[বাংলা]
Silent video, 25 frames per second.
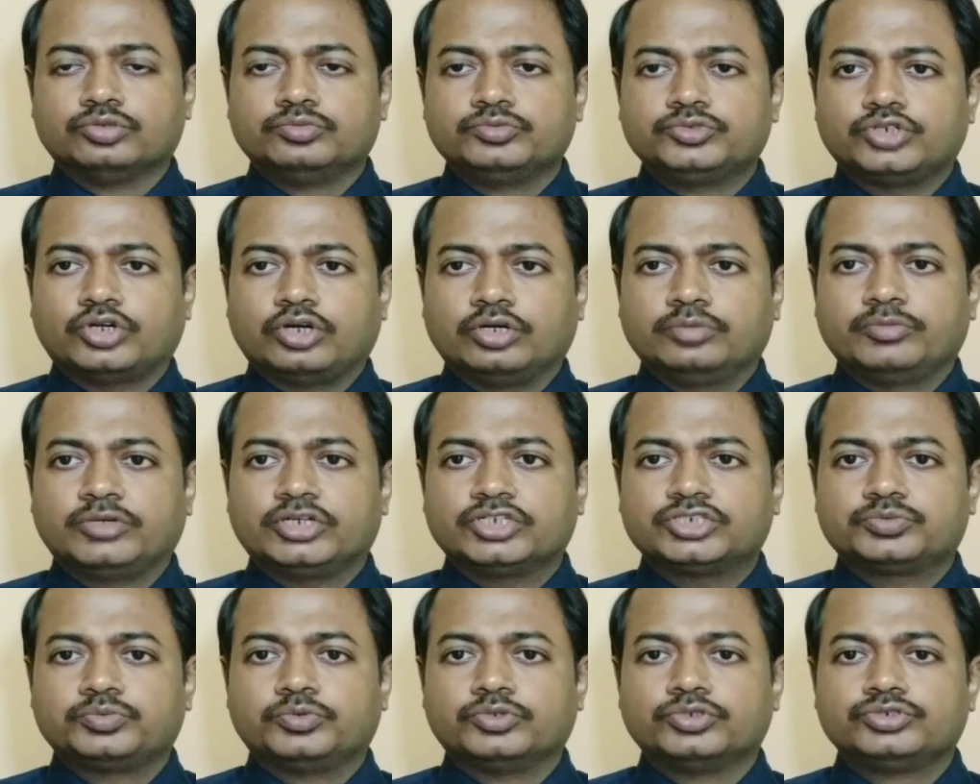প্রথম
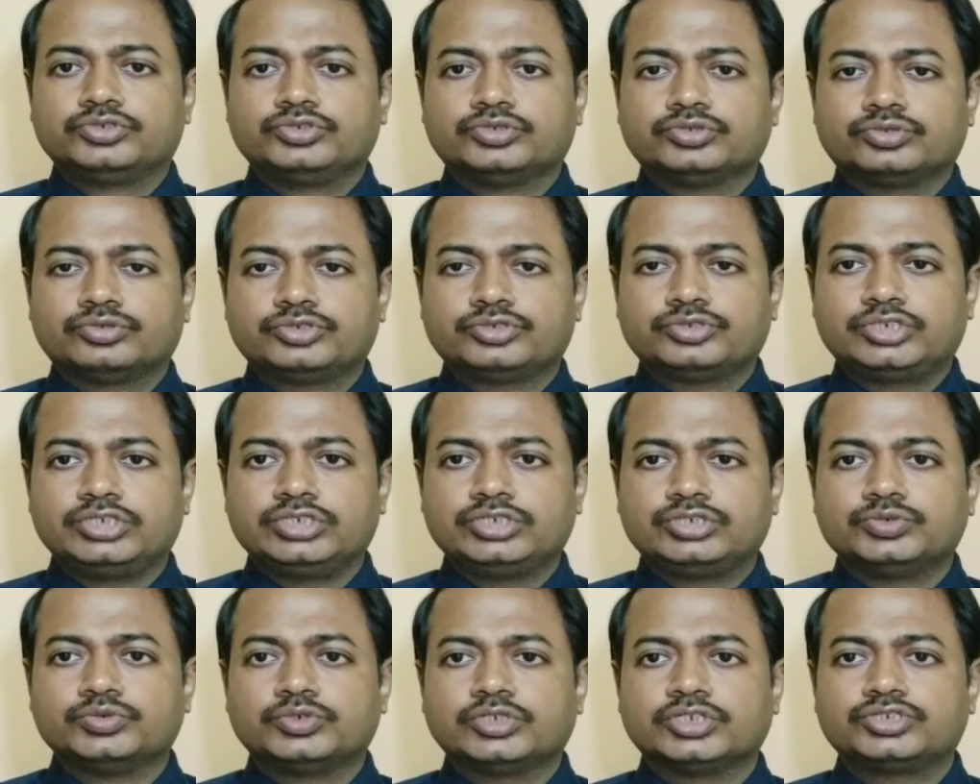ছয় মাস
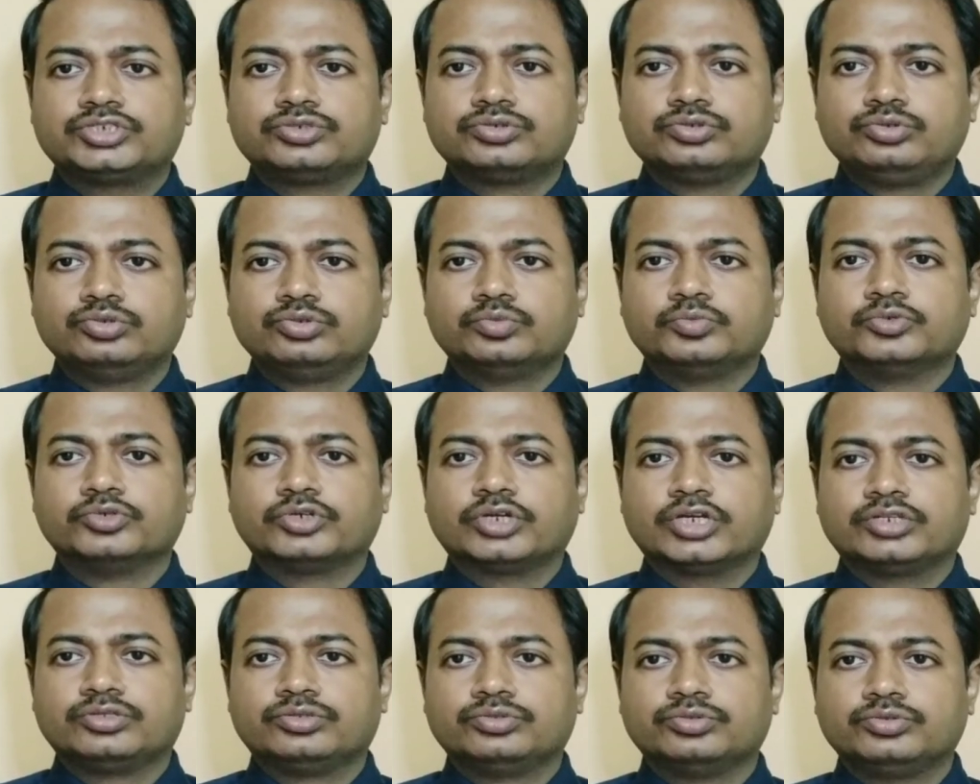পর্যন্ত শিশুকে
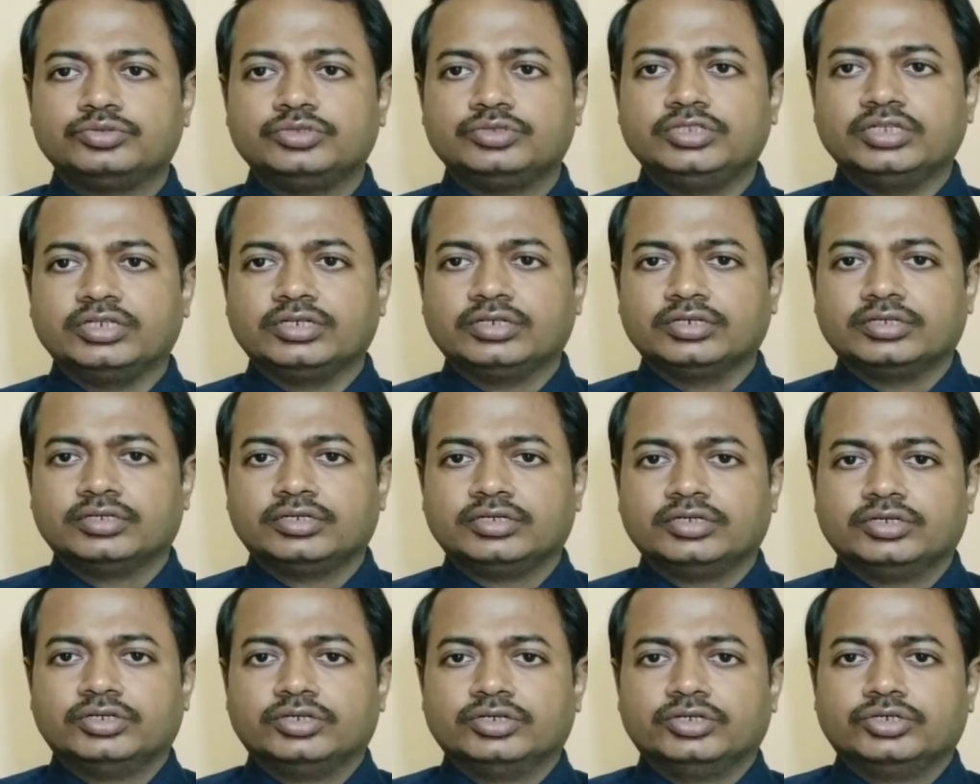শুধু বুকের দুধ
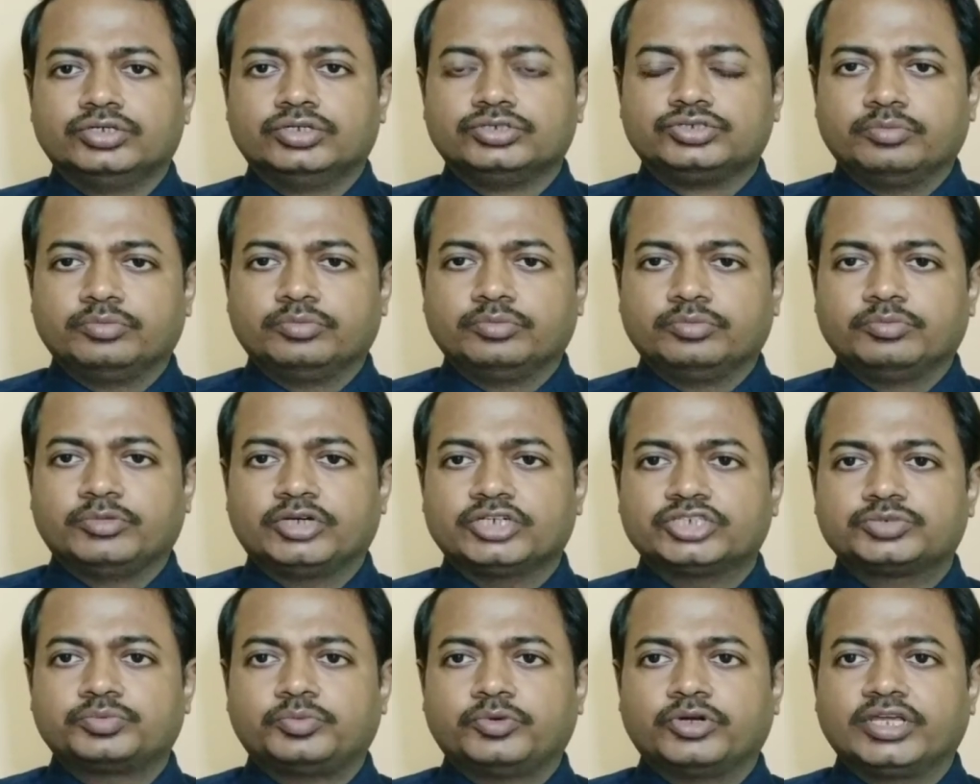দিন
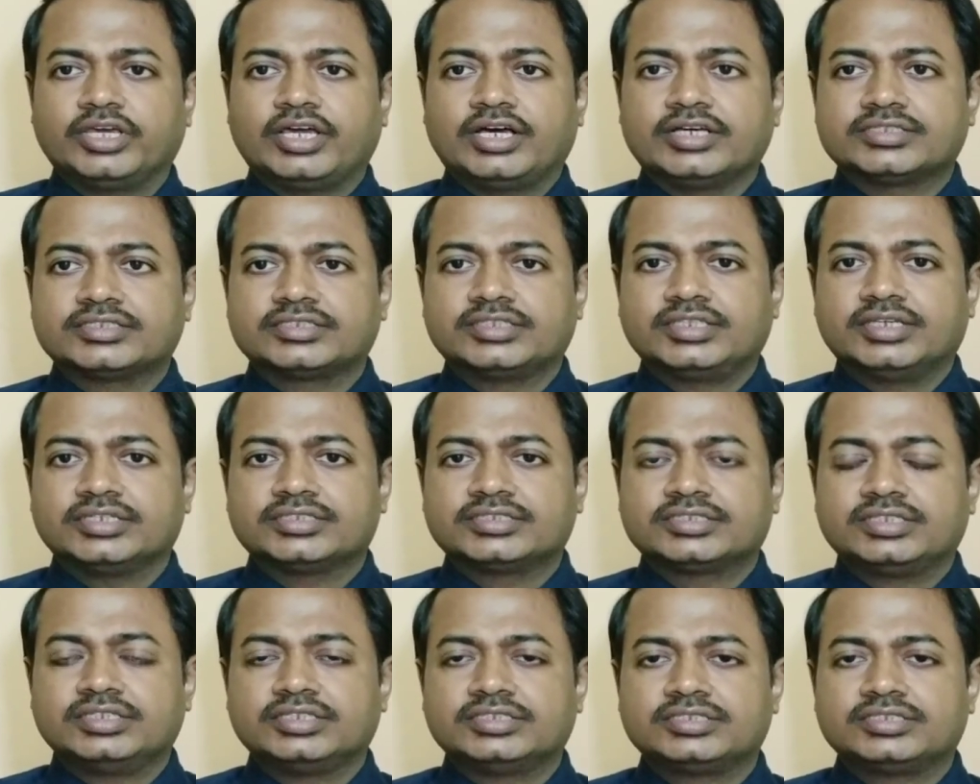ছয় মাস পরে আস্তে